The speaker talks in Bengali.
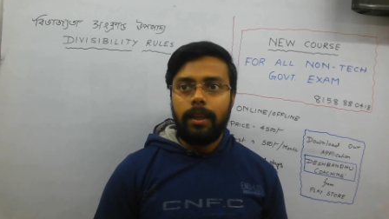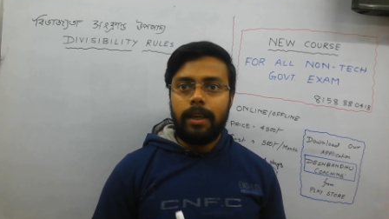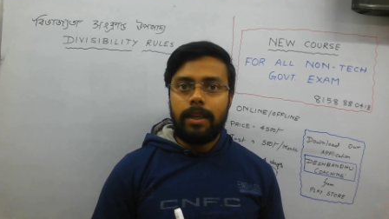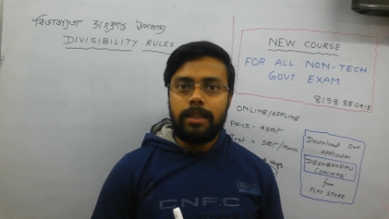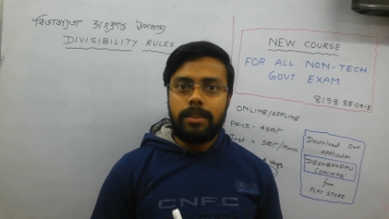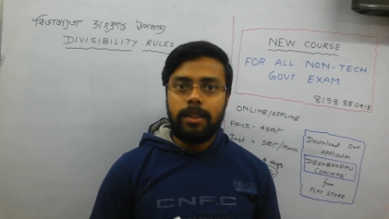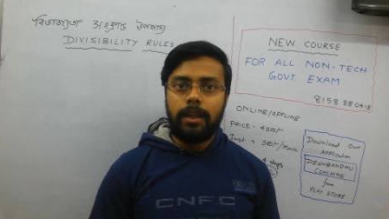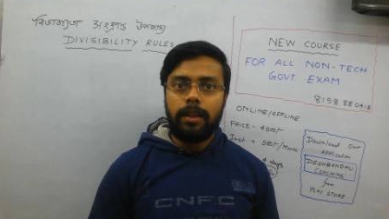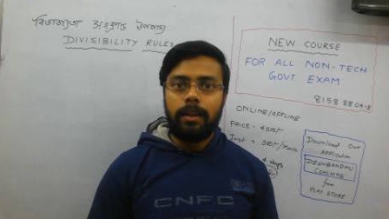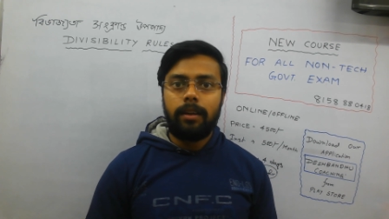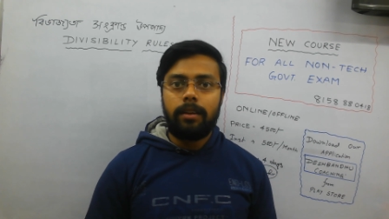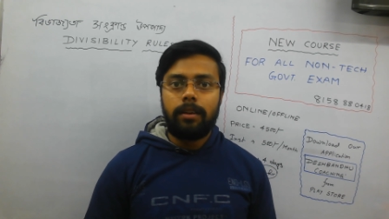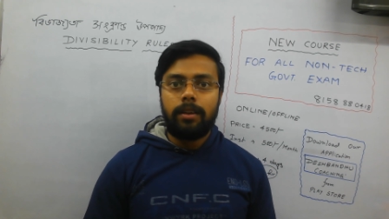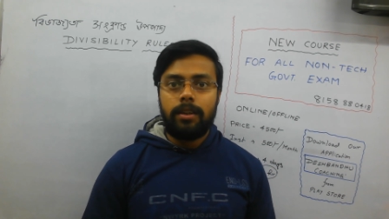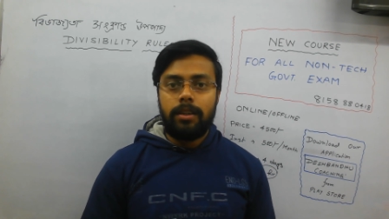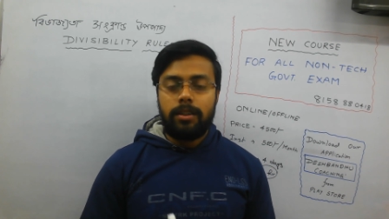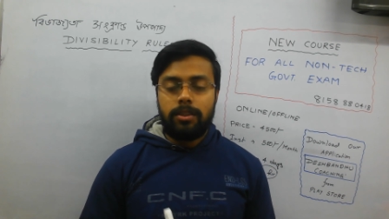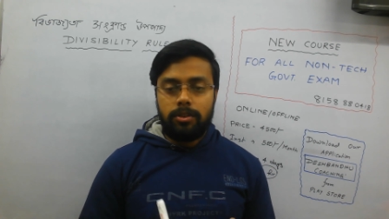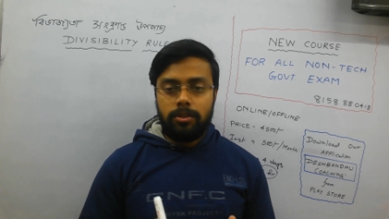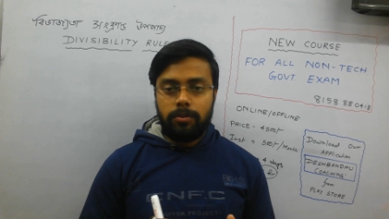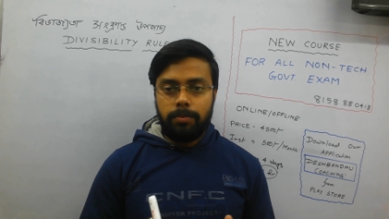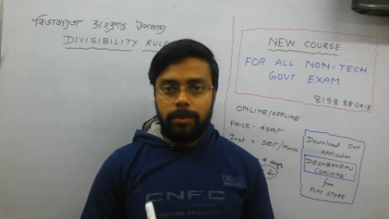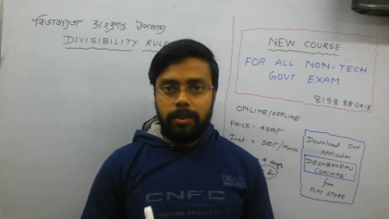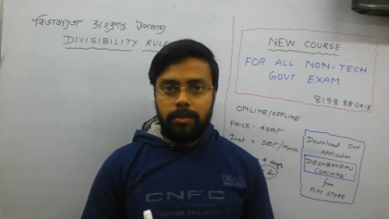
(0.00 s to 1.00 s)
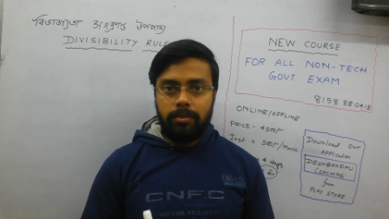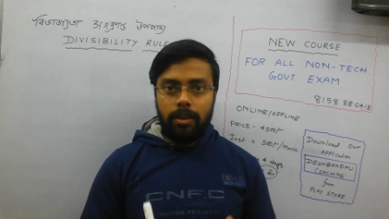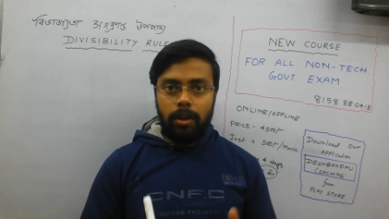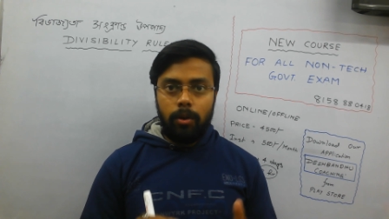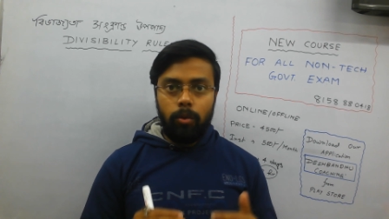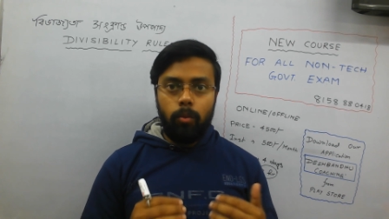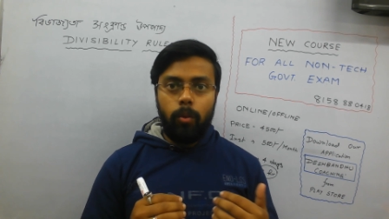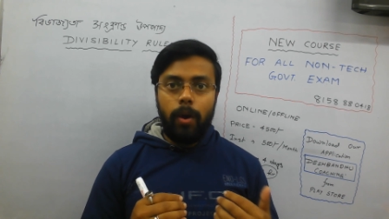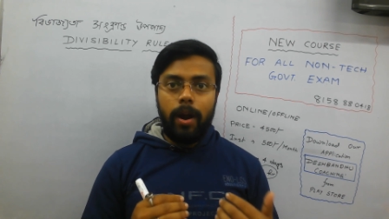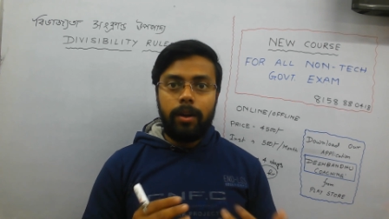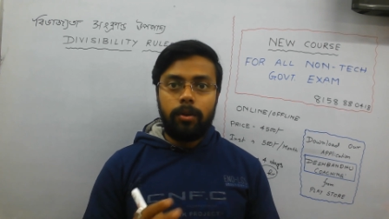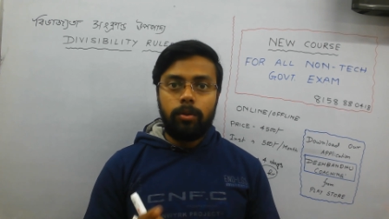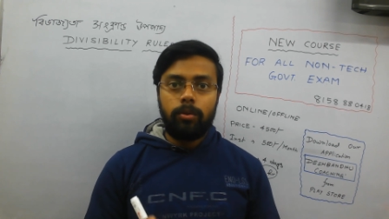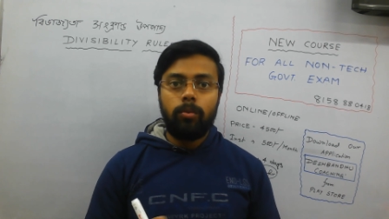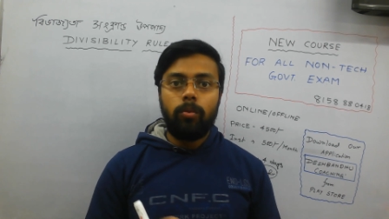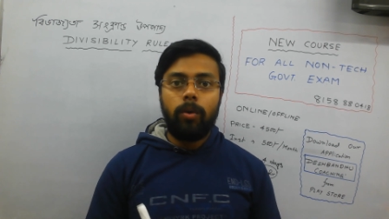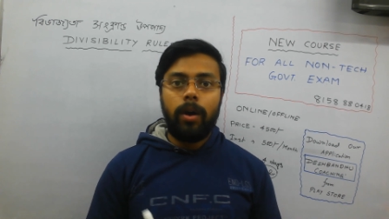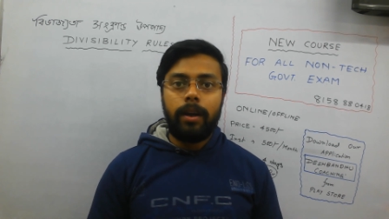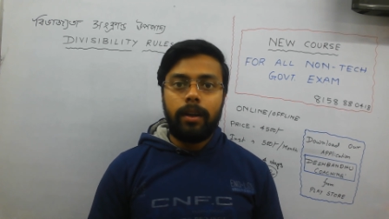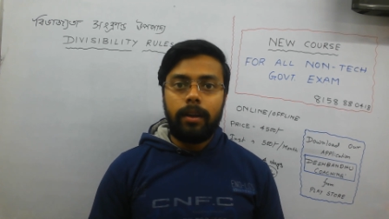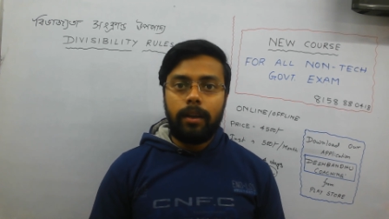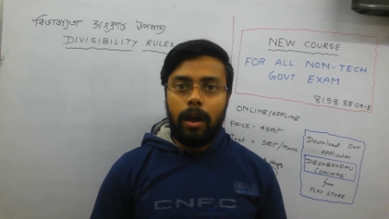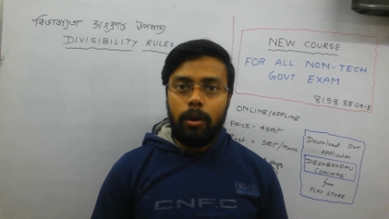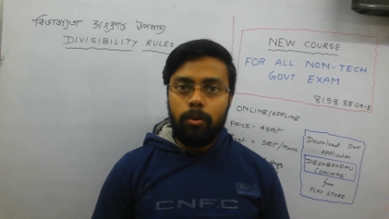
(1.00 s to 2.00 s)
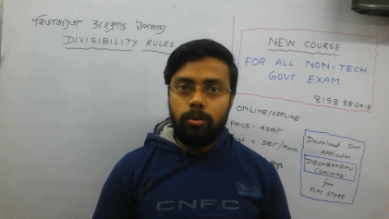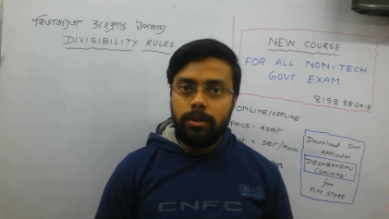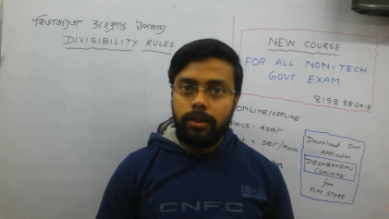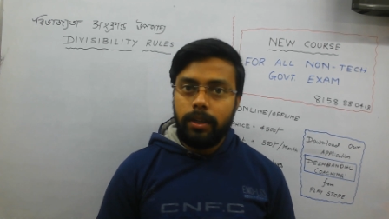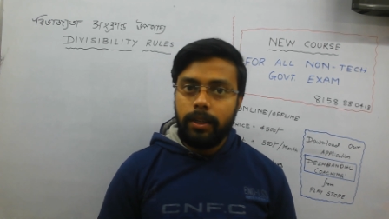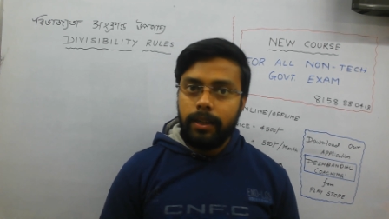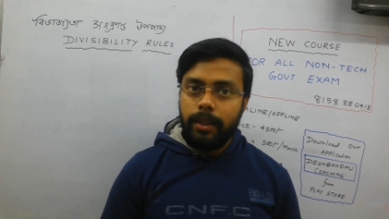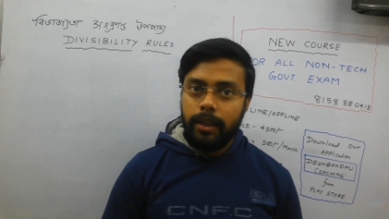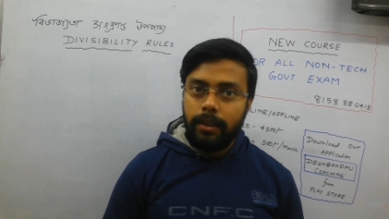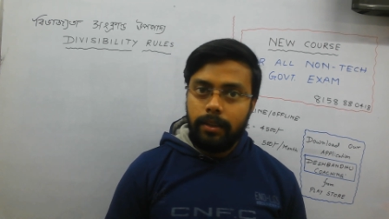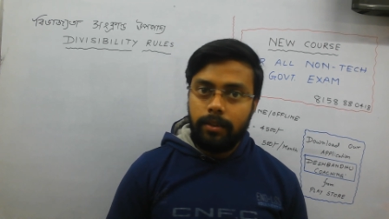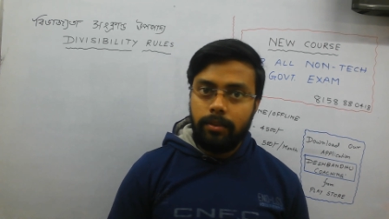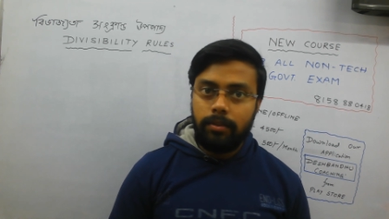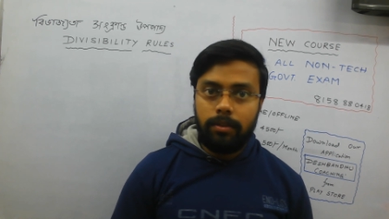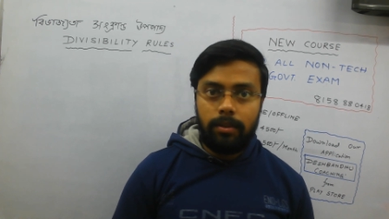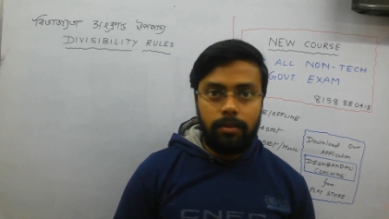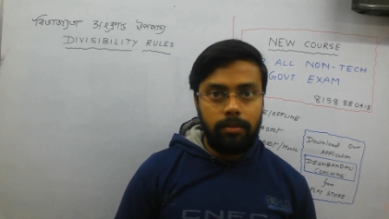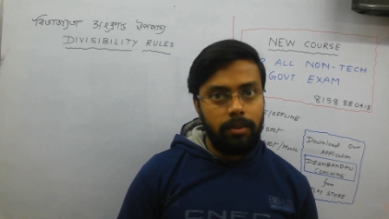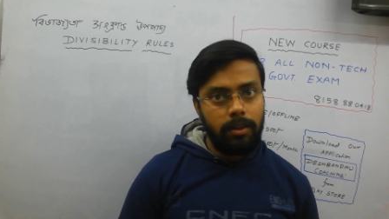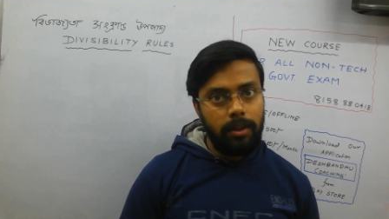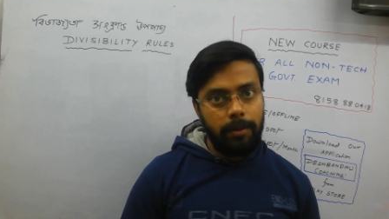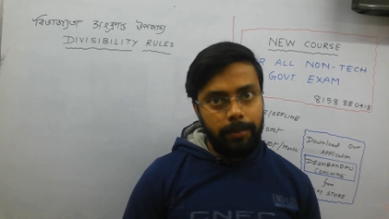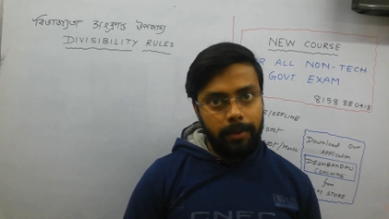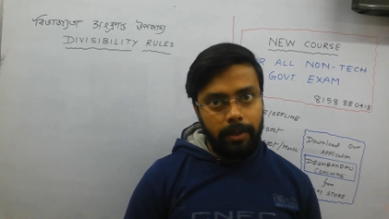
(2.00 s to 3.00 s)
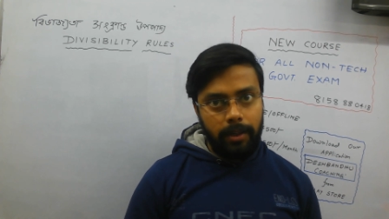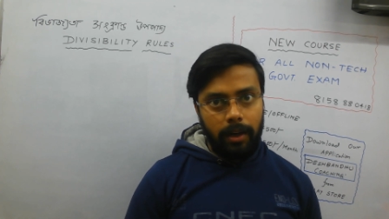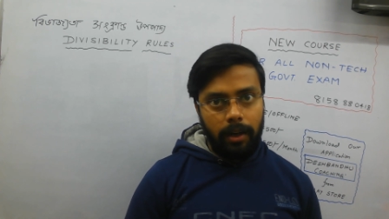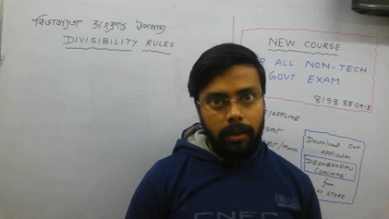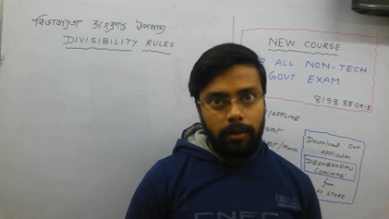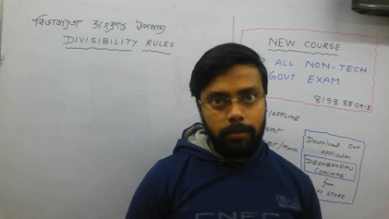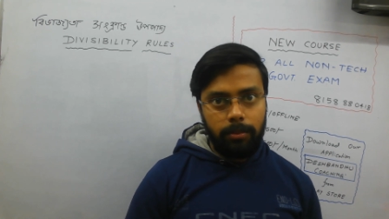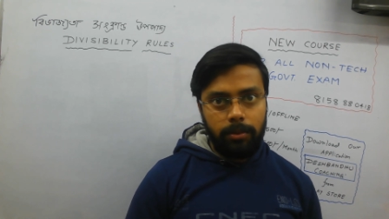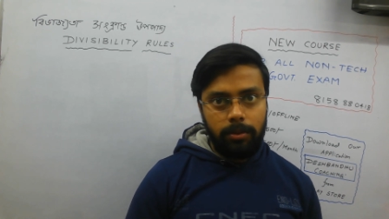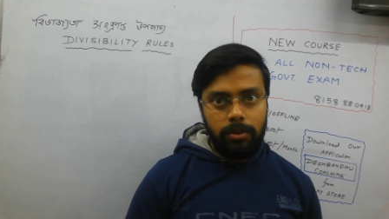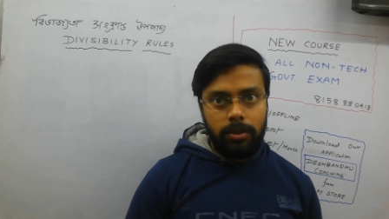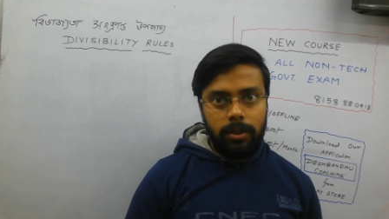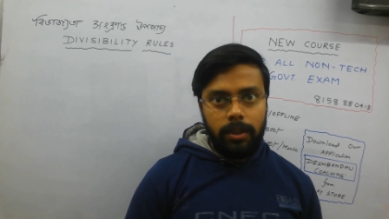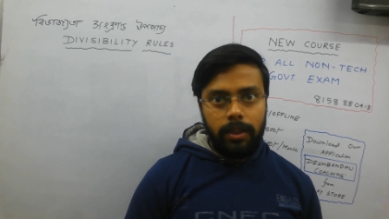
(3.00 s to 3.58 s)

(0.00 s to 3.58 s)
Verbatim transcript: এছাড়া স্পেশাল ওয়ান টু ওয়ান ডাউট ক্লিয়ারিং সেশন আমরা রাখবো